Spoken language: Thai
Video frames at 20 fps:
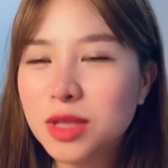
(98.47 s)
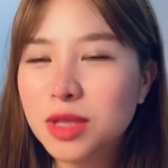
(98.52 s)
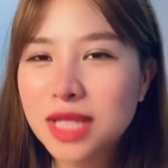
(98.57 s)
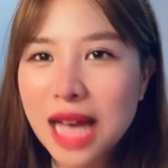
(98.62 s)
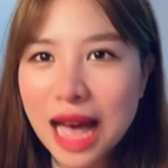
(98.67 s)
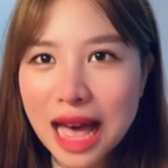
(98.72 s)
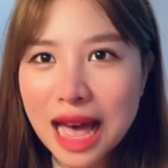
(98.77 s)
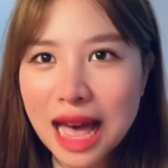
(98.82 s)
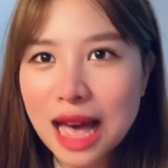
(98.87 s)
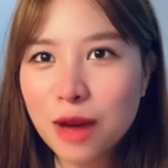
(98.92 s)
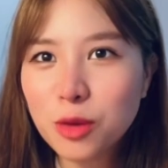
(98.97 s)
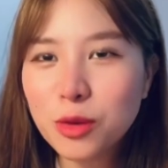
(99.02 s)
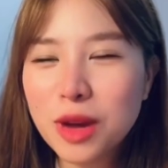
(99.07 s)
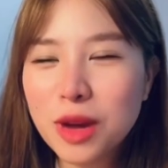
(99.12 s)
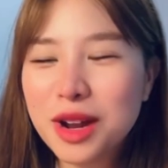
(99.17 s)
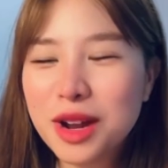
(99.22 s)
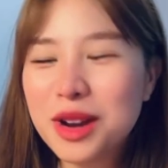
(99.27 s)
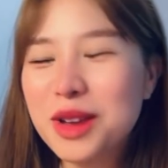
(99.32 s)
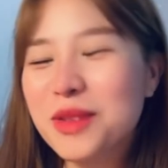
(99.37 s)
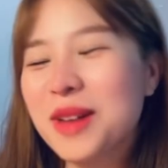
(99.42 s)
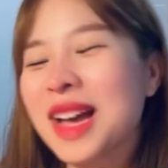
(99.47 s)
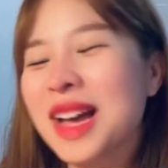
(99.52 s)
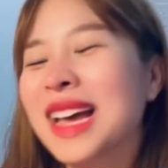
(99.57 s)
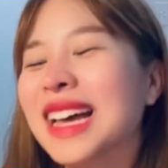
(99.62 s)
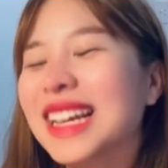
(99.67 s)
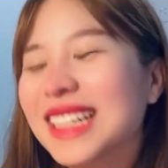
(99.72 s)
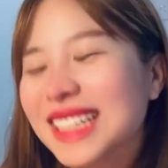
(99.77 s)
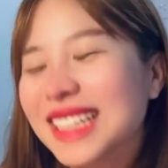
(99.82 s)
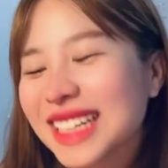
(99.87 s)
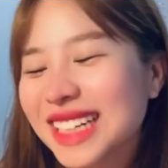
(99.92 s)
สาวๆ เขาเรียกว่า
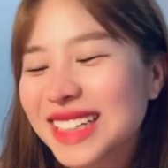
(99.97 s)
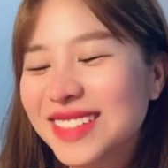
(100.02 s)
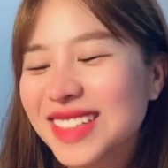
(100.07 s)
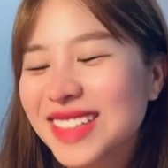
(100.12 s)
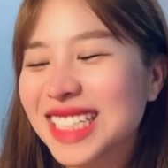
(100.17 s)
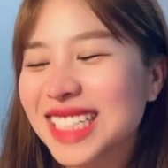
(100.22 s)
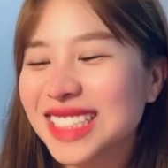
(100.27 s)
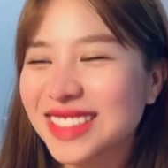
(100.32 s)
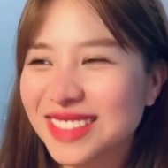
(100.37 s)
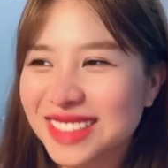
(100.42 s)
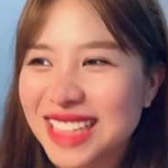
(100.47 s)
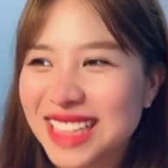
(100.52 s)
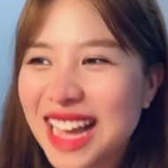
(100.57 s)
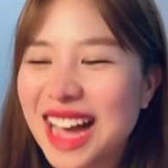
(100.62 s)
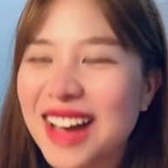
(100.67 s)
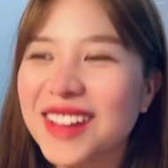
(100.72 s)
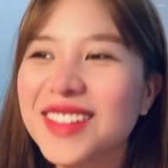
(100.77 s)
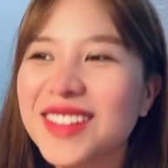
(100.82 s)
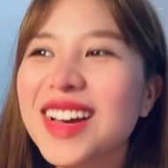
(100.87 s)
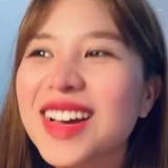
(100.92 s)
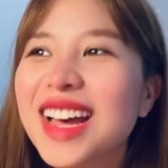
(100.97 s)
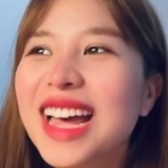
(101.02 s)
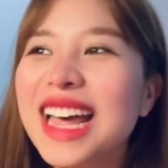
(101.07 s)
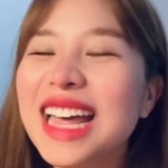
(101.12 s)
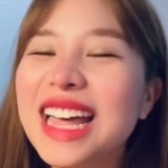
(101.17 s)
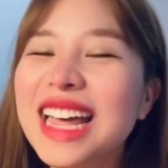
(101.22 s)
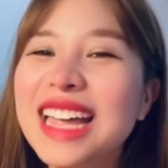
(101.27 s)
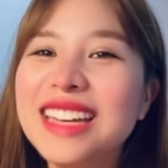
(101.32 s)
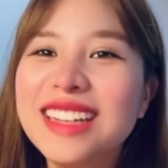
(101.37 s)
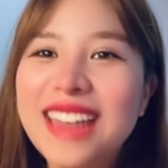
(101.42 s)
ไม่ใช่สา
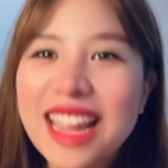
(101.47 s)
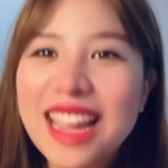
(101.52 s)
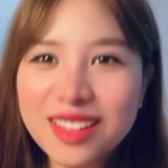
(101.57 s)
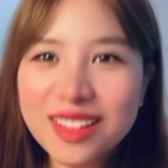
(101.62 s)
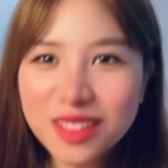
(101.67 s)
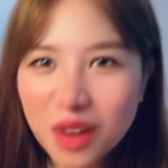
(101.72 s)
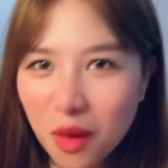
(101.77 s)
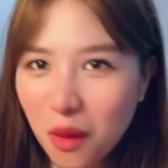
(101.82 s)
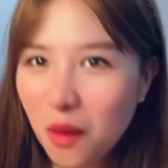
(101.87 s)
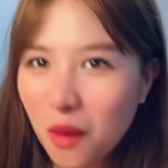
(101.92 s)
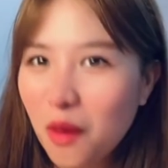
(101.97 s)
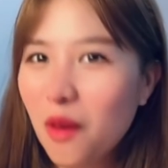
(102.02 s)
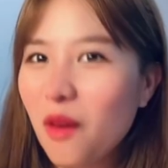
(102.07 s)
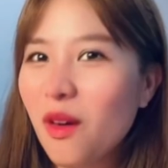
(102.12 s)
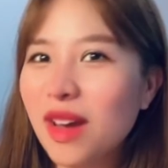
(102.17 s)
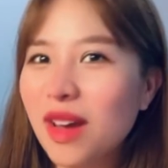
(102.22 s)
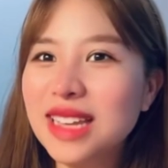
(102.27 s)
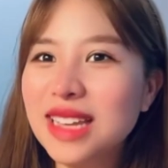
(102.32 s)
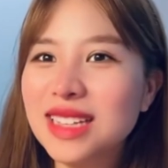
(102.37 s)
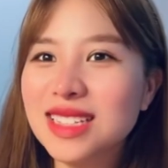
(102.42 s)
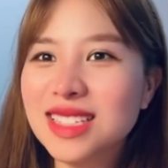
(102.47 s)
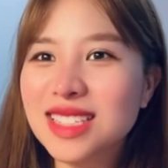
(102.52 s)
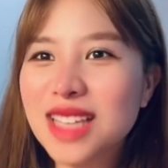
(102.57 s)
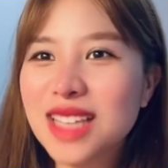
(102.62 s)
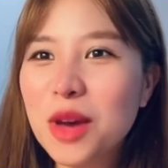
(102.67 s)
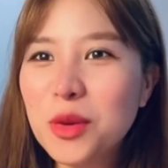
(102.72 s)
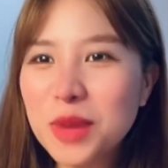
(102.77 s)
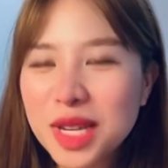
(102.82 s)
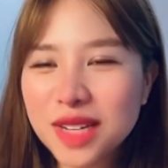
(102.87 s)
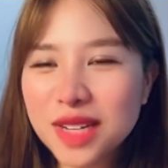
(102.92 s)
วๆ เด็กน้อย
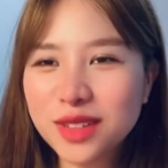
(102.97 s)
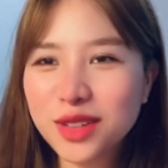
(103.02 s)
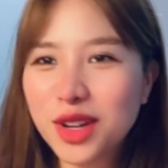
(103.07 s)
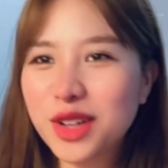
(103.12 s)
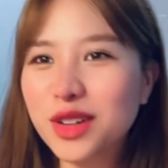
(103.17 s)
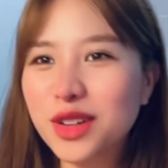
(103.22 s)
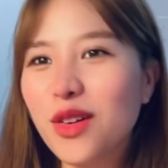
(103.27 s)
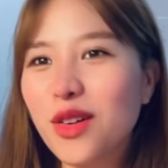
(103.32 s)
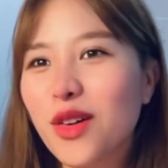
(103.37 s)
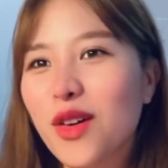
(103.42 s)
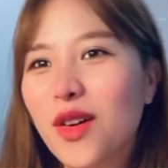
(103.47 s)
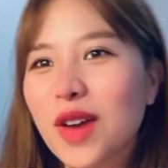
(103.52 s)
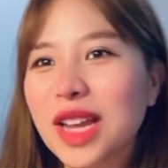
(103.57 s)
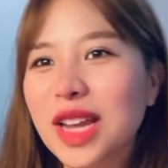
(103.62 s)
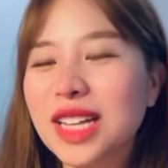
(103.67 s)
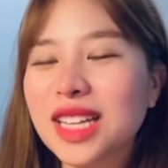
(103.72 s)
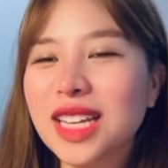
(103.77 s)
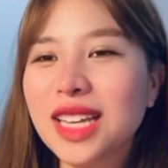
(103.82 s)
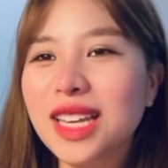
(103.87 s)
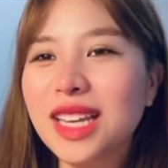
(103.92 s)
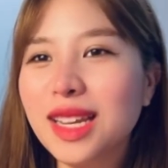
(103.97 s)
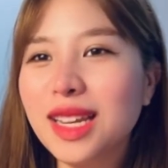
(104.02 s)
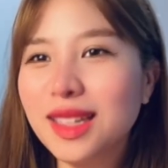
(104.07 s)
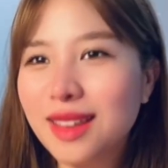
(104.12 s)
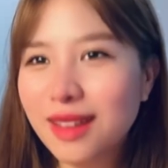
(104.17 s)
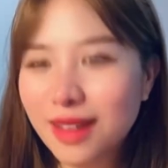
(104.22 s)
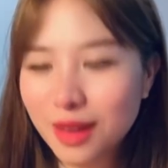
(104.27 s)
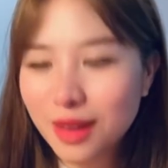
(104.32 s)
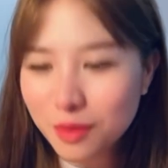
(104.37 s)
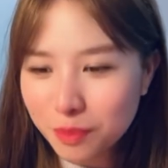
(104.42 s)
เจ้าหญิงน้อยๆ ที่
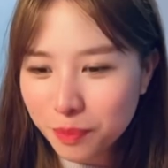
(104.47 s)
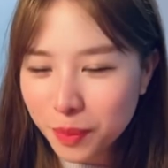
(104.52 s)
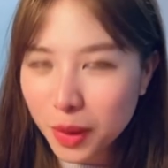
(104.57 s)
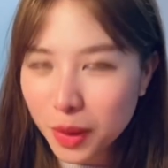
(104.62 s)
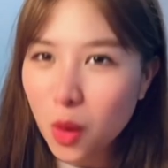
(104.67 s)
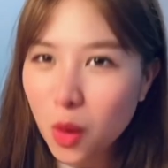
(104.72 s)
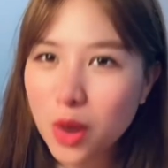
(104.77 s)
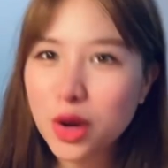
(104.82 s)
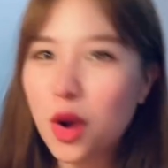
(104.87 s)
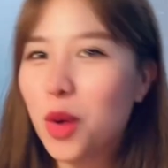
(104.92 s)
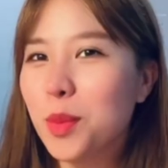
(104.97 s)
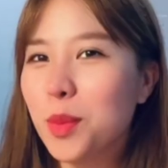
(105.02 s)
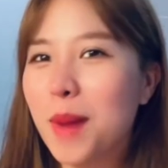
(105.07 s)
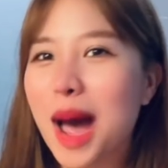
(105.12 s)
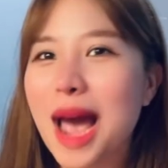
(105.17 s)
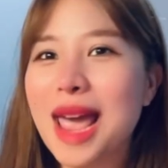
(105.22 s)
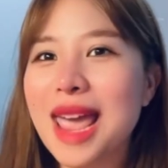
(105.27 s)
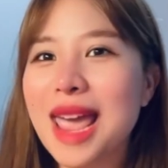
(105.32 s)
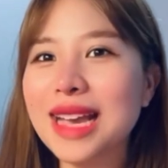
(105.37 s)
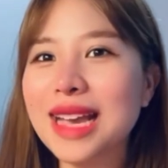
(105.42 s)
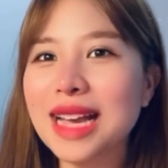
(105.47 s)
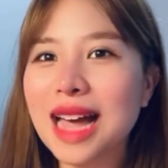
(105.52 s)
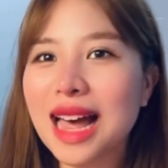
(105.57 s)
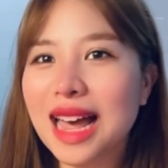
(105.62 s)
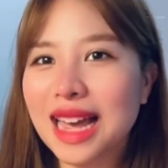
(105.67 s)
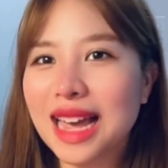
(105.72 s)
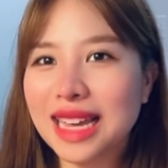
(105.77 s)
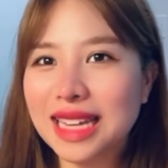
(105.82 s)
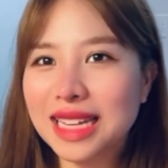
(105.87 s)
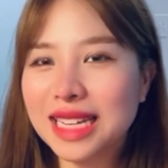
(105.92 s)
เดินโปรยดอกไม้ให้
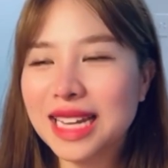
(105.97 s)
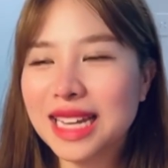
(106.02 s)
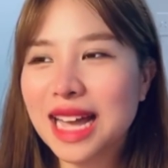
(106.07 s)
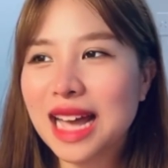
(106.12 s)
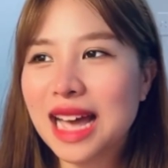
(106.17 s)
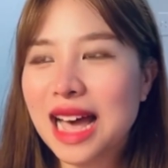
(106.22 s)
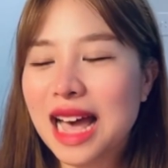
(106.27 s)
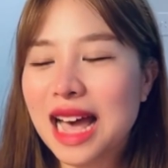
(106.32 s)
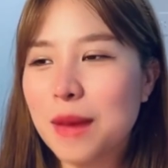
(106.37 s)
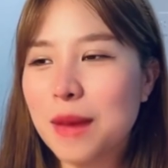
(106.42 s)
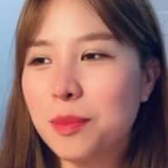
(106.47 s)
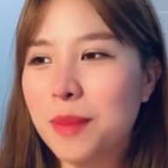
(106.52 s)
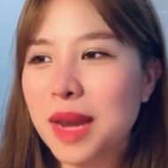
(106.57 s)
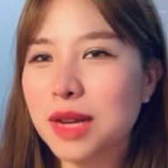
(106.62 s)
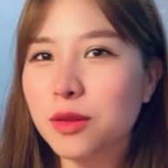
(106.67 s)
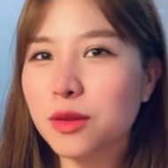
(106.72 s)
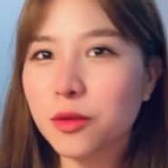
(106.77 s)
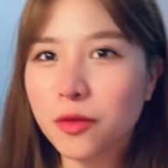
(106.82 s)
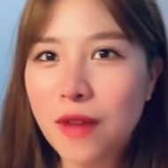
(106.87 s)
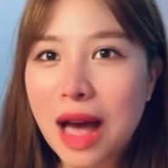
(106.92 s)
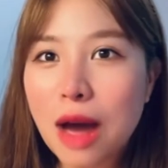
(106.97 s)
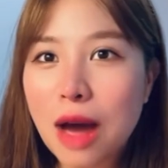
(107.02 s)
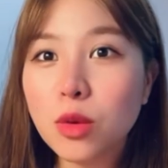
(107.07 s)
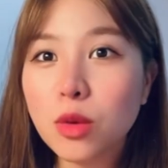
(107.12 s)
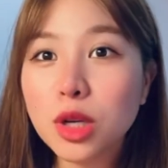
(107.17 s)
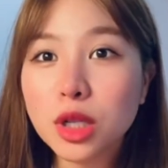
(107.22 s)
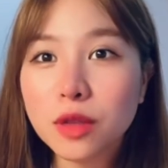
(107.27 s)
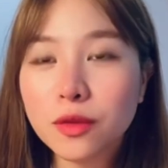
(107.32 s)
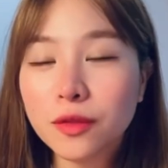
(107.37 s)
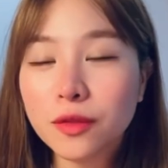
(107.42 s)
ไข่นะคะ เป็น
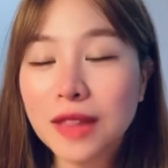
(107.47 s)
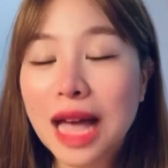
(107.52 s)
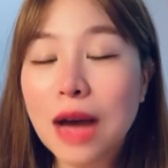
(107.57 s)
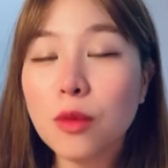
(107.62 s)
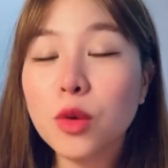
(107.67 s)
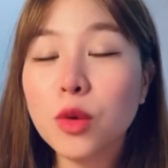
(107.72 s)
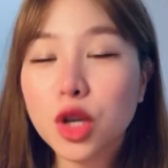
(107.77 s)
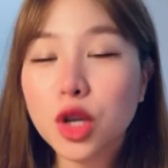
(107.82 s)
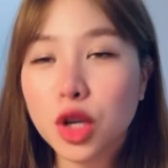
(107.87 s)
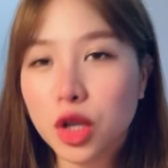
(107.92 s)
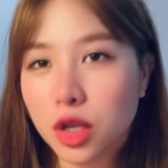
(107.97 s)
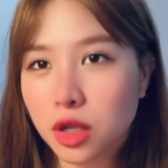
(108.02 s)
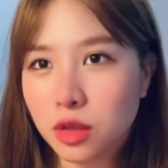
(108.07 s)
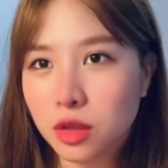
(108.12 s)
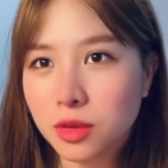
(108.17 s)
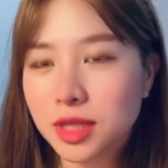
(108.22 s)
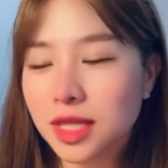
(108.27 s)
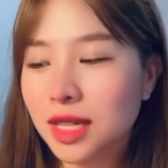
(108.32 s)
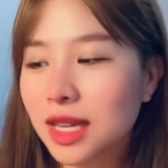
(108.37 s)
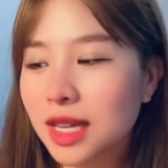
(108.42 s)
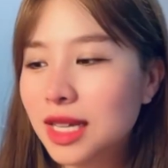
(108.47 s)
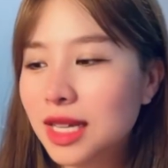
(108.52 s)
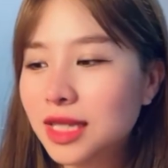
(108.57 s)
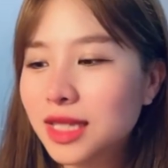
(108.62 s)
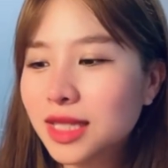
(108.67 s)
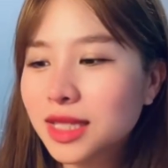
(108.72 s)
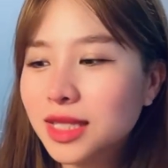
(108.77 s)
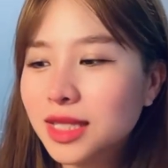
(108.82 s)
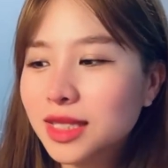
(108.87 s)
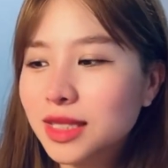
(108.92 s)
flower flower girls
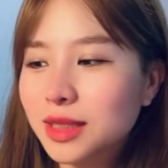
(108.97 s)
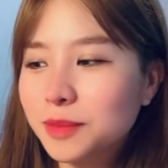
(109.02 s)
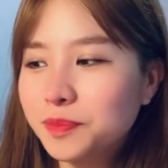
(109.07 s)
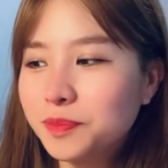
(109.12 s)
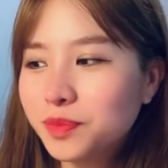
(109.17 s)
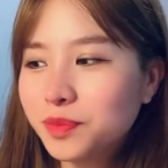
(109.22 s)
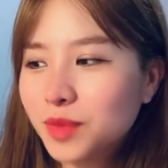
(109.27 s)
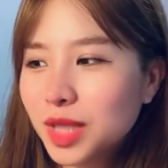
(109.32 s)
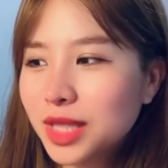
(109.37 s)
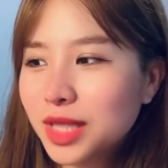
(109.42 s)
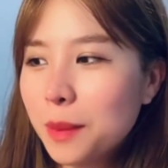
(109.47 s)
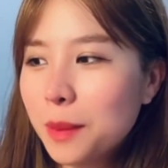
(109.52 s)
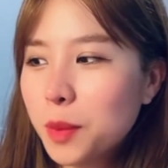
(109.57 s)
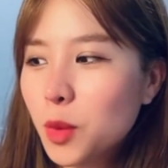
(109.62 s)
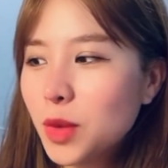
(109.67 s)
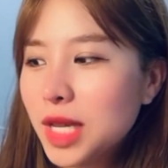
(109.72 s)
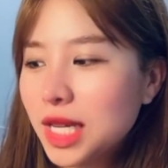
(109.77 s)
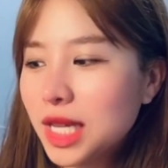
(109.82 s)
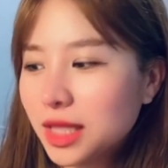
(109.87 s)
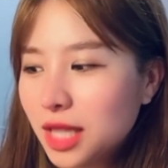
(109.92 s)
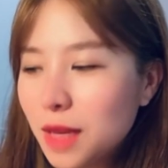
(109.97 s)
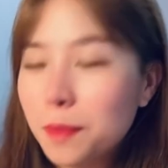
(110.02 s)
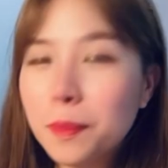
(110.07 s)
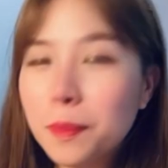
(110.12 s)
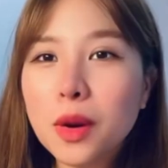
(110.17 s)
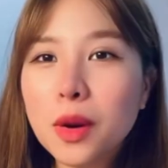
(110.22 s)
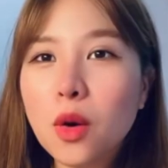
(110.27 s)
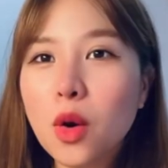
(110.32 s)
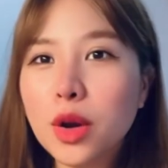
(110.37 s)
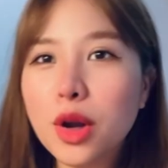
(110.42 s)
ก็คือเด็กผู้หญิงที่
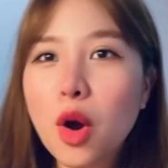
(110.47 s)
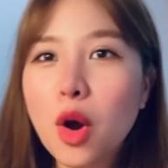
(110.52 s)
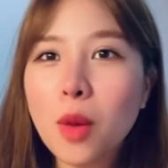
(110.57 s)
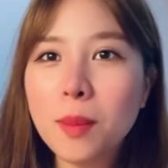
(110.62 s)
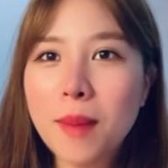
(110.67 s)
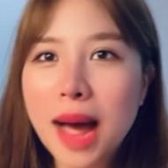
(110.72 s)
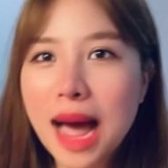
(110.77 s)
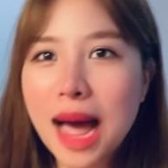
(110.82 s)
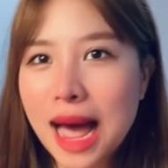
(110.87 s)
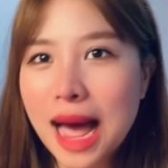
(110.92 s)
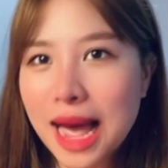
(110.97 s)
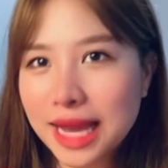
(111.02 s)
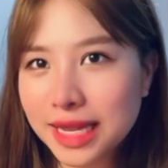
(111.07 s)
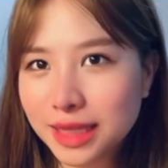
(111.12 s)
โปรยดอกไม้